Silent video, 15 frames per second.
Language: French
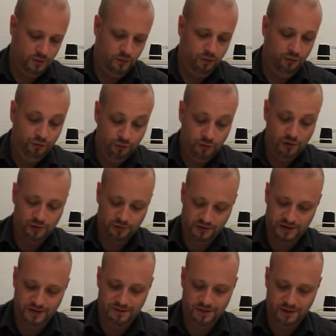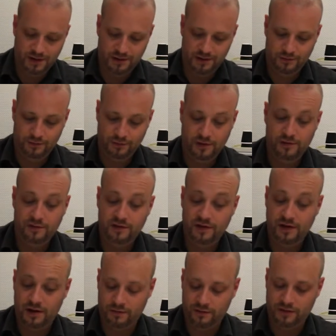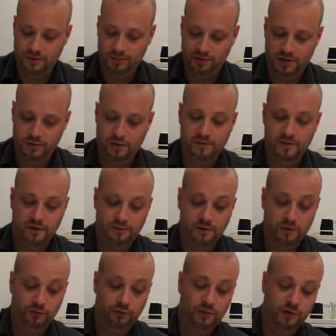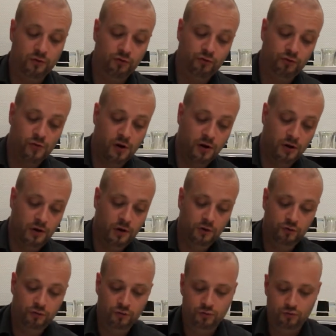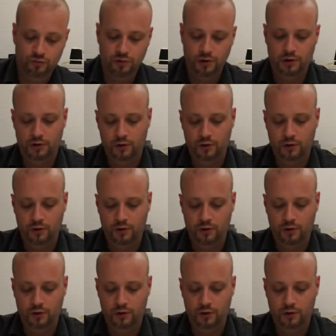Le joueur qui vient de réussir à avancer prudemment va avoir ensuite le choix, du coup,